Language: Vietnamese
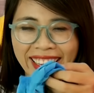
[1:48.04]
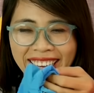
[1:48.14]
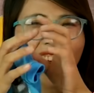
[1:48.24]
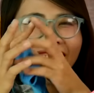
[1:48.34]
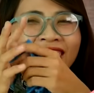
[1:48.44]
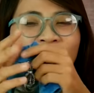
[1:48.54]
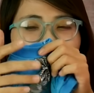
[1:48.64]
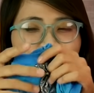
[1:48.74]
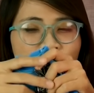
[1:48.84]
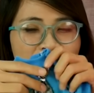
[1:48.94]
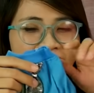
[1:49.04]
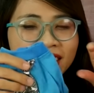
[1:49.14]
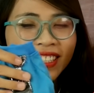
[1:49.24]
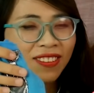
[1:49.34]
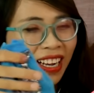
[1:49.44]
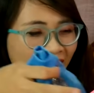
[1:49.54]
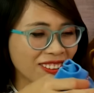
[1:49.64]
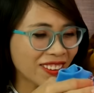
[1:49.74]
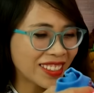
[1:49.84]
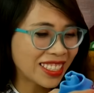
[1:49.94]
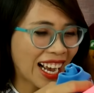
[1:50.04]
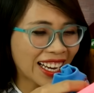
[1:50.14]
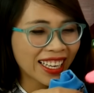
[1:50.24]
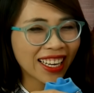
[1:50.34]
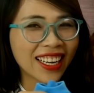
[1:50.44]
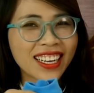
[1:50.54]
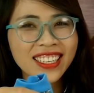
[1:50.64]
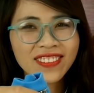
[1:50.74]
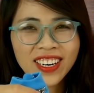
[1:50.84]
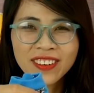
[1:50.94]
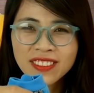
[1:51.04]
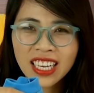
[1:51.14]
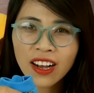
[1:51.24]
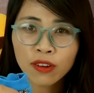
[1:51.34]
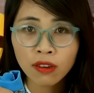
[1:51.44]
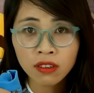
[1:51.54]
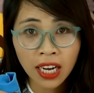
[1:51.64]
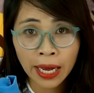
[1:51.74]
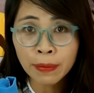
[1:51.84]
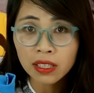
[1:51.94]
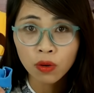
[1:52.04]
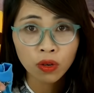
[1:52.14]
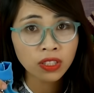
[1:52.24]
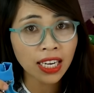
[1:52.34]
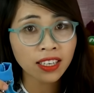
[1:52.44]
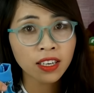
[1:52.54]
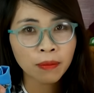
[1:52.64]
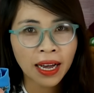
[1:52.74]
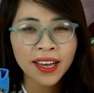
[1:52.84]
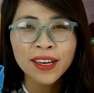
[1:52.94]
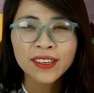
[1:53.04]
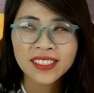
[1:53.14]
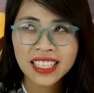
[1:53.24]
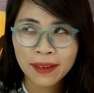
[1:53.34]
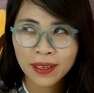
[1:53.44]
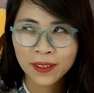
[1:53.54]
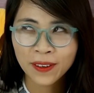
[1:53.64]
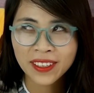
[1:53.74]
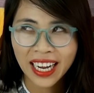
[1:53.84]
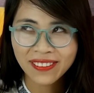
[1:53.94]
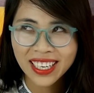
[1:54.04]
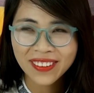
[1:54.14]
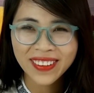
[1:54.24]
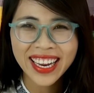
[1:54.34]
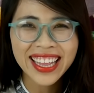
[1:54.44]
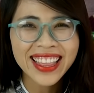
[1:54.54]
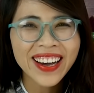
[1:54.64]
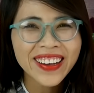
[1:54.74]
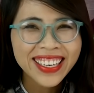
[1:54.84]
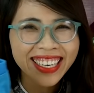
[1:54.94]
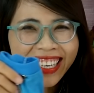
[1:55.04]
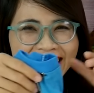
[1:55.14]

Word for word: cái áo này của thộn thì hơi giống áo của con trai nhưng mà không sao con gái mặc đồ con trai được mà con trai mặc đồ con gái mới là bê đê thơi